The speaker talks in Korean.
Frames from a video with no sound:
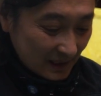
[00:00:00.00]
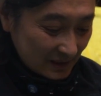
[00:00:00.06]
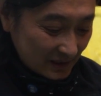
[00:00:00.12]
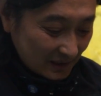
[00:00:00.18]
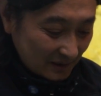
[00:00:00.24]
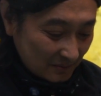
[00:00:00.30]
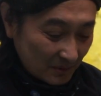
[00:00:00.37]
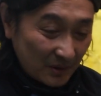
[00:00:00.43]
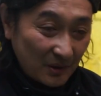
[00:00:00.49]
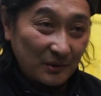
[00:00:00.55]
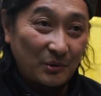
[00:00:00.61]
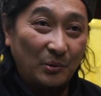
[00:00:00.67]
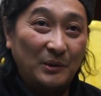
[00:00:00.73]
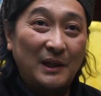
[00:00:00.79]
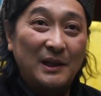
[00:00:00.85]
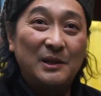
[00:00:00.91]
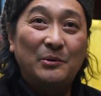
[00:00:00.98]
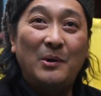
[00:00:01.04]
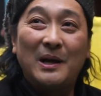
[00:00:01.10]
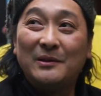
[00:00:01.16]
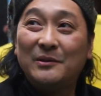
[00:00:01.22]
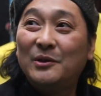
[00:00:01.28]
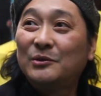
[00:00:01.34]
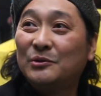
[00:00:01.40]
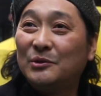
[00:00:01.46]
사실은 뭐 도다리를 꼭
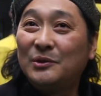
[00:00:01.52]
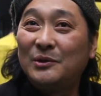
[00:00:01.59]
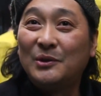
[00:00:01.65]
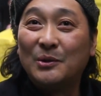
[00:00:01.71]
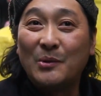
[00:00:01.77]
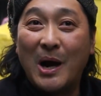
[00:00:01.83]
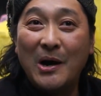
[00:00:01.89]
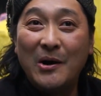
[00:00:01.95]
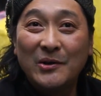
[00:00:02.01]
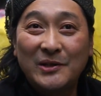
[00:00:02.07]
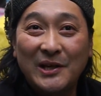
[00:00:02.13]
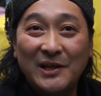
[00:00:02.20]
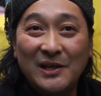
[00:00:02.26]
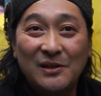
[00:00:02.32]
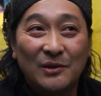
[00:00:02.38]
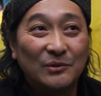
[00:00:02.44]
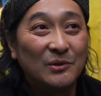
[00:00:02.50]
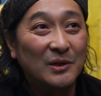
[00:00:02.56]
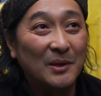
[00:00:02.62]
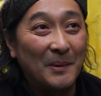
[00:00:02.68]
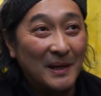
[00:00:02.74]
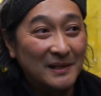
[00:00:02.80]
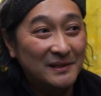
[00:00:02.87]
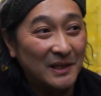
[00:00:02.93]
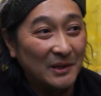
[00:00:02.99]
안 넣어도 광어 새끼를 넣어도 이렇게
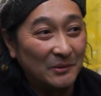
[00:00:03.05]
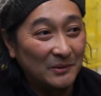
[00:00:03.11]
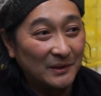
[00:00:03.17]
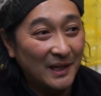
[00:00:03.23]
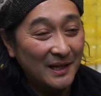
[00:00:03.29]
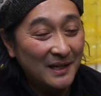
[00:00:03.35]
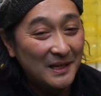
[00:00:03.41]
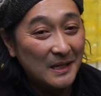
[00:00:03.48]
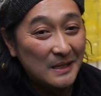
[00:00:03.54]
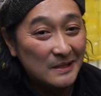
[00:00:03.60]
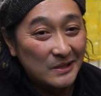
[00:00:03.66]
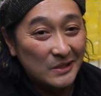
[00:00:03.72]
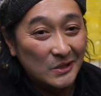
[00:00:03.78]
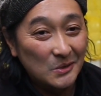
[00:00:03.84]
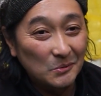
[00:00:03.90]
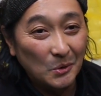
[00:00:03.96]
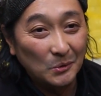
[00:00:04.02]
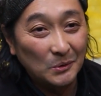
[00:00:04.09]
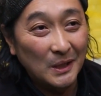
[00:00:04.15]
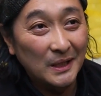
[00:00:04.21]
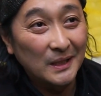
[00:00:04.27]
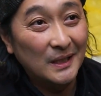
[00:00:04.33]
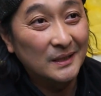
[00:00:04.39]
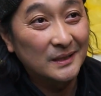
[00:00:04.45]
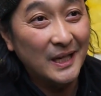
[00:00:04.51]
맛이 나오는데 지금
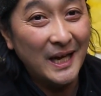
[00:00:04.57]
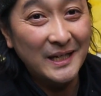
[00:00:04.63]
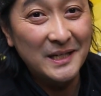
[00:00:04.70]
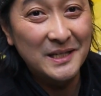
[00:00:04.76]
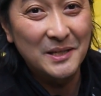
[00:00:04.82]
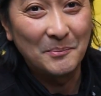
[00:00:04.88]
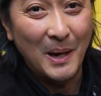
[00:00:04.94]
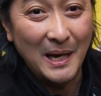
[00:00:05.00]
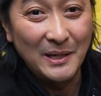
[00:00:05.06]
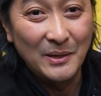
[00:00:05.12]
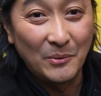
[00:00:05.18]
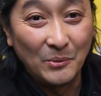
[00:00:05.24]
도다리가 살이 이제 많이